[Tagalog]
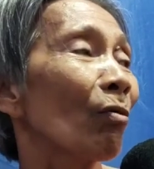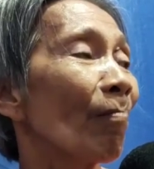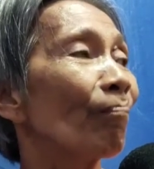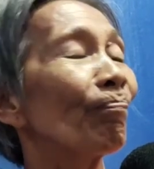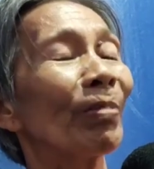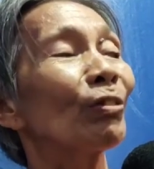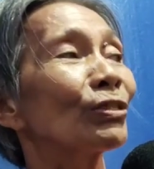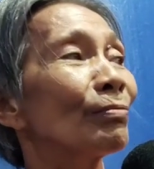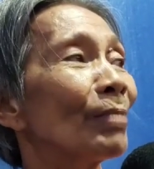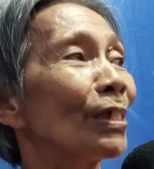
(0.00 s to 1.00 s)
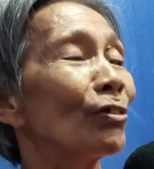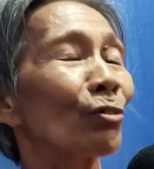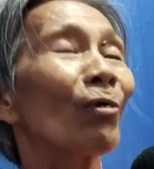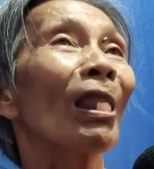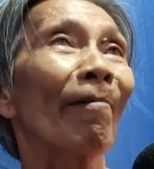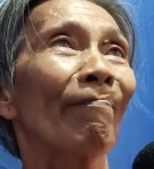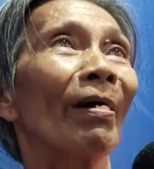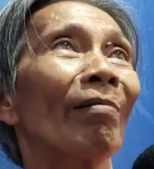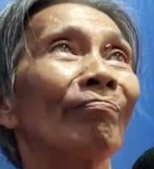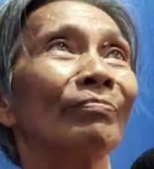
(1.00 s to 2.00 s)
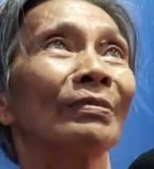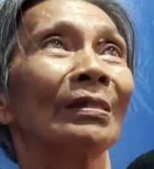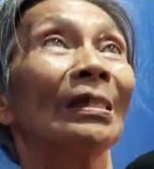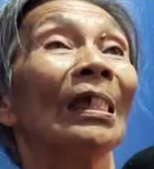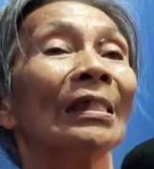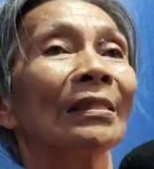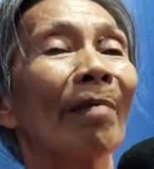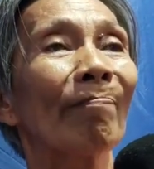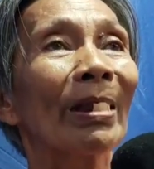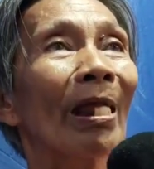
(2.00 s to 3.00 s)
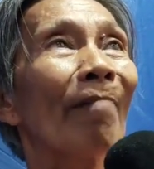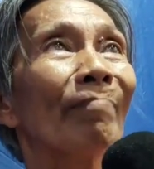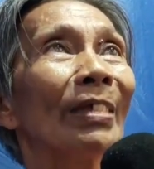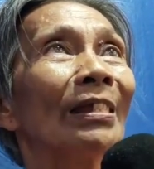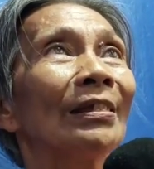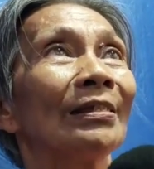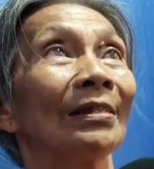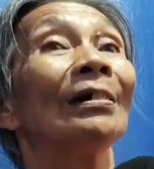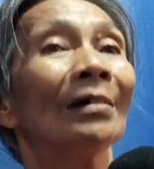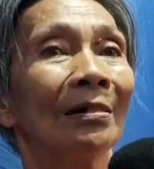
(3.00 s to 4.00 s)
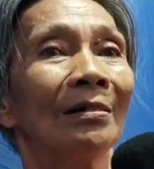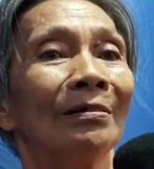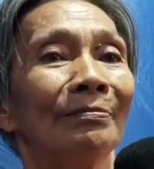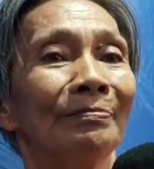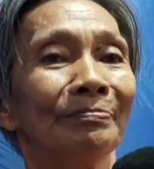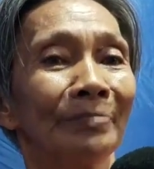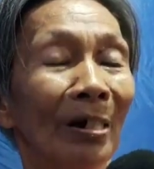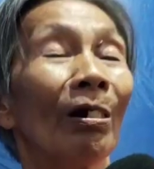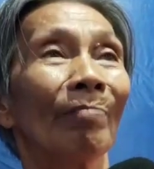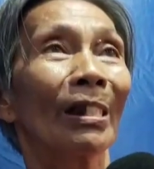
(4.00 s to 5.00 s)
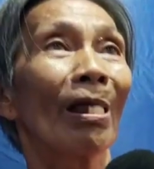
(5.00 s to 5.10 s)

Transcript: pa. Pero si Mayor wala pa. Hinihintay pa namin. Okay po. Maraming salamat Ma, po.